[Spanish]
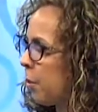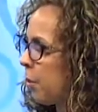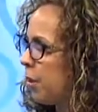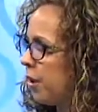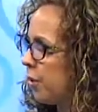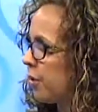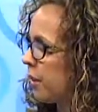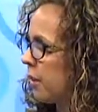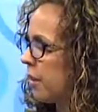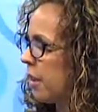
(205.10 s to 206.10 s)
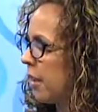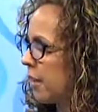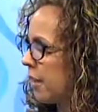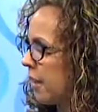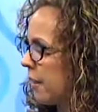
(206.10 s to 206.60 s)
los niños en, en las
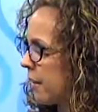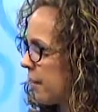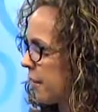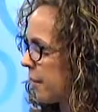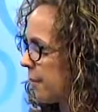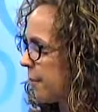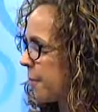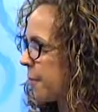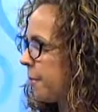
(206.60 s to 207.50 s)
estancias? Nosotros